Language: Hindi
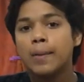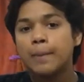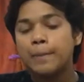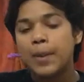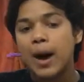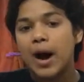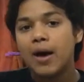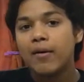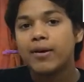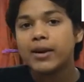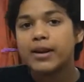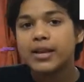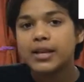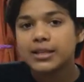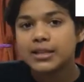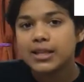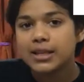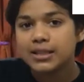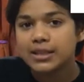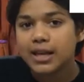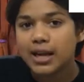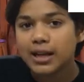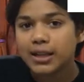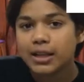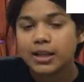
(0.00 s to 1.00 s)
पावर
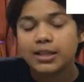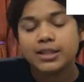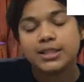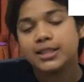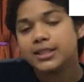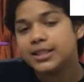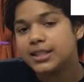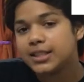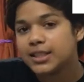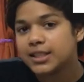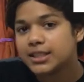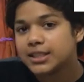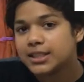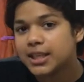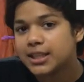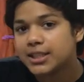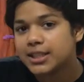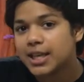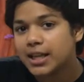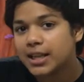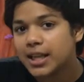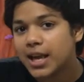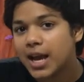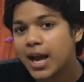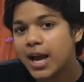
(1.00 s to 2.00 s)
किसका सीसी किसका
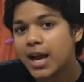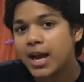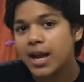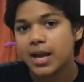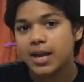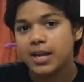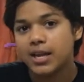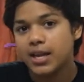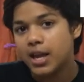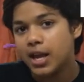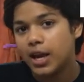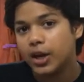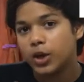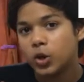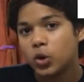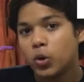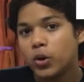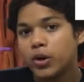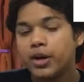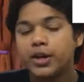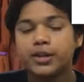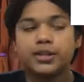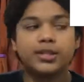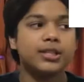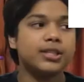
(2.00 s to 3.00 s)
ज्यादा है ये टू
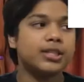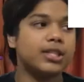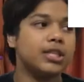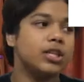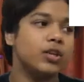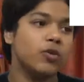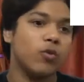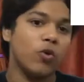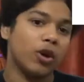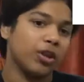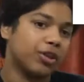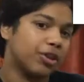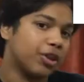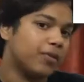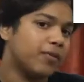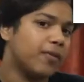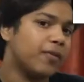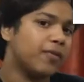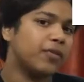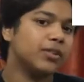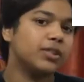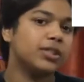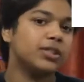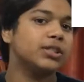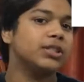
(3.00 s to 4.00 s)
हंड्रेड सीसी थ्री
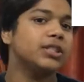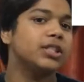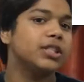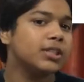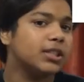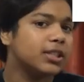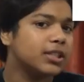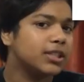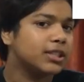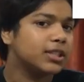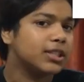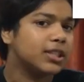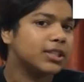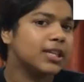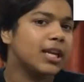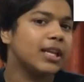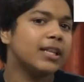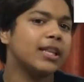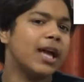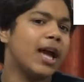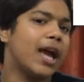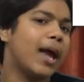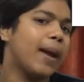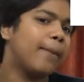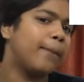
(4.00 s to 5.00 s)
फिफ्टी सीसी किसका
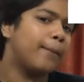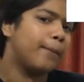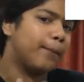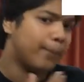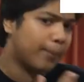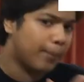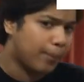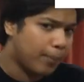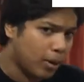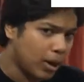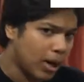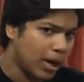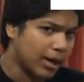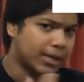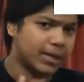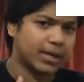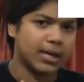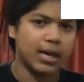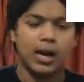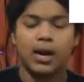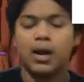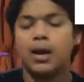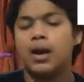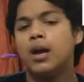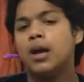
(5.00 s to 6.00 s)
ज्यादा है बुलेट
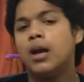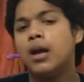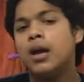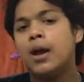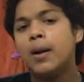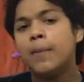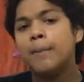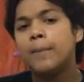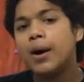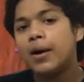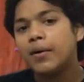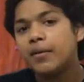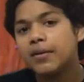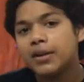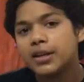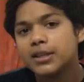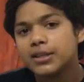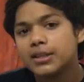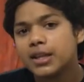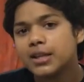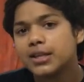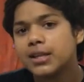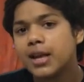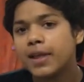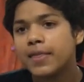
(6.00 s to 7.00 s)
का पावर
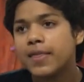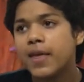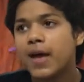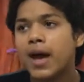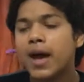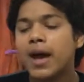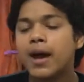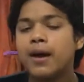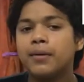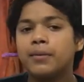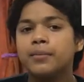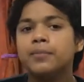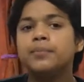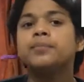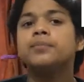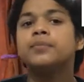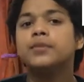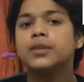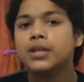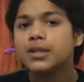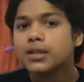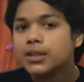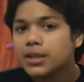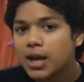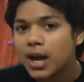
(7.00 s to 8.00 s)
किसका ज्यादा है
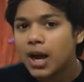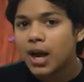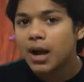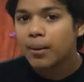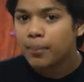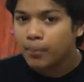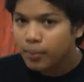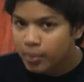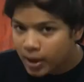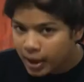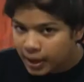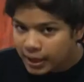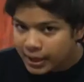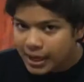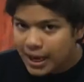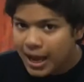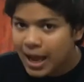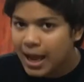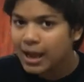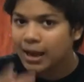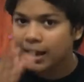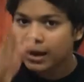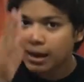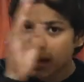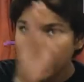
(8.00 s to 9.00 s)
किसका बुलेट का
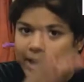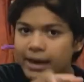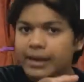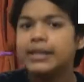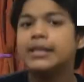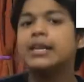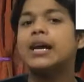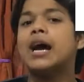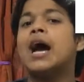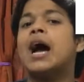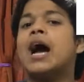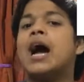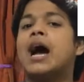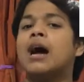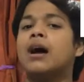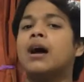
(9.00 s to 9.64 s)
घंटा